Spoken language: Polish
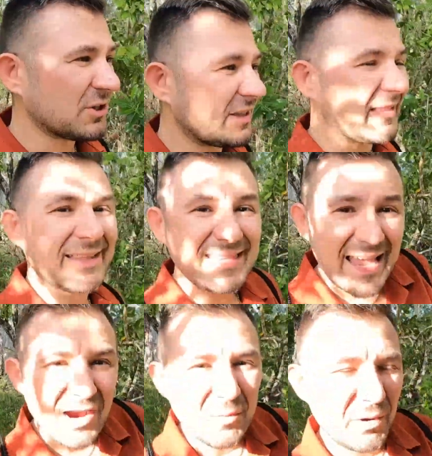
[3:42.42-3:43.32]
Może
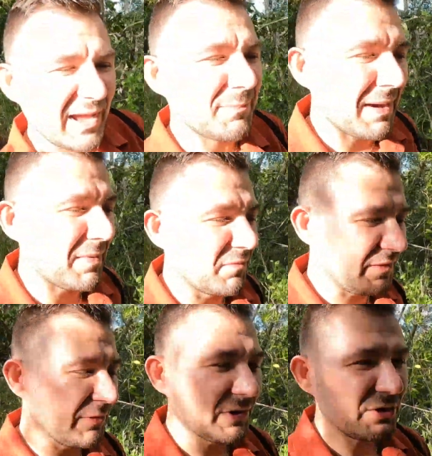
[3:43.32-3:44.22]
dlatego moja mama
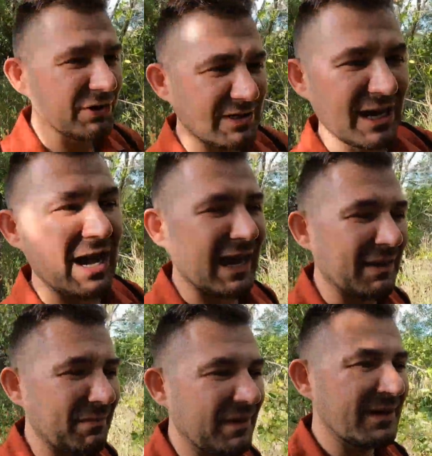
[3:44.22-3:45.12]
mówiła good
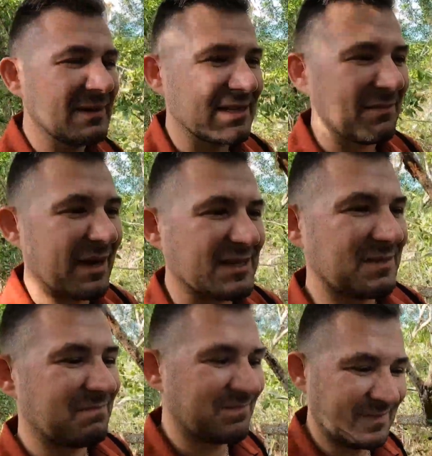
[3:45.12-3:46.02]
time,
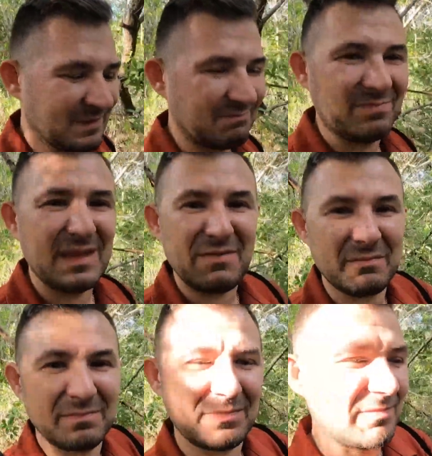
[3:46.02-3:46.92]
zamiast, nie
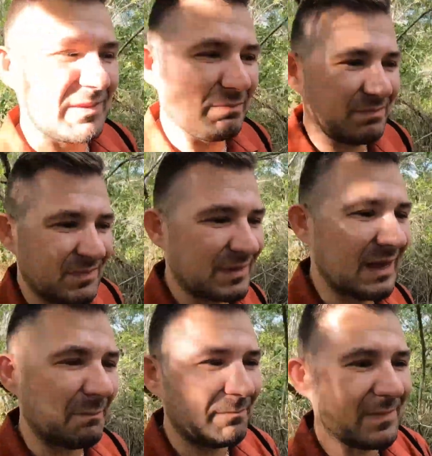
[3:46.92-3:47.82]
wiem,
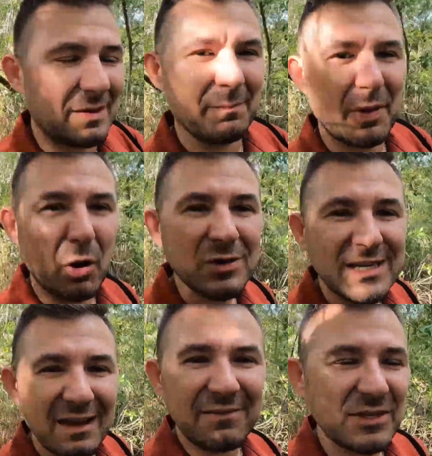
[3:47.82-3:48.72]
ta, ta
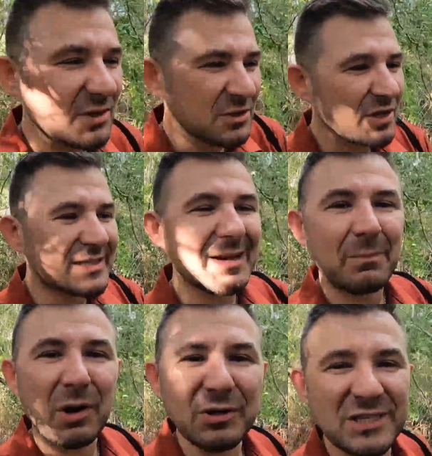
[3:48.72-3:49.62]
polska, co, co jest
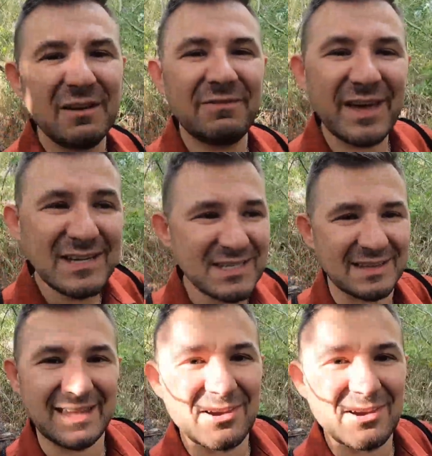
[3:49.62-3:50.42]
ta polska wersja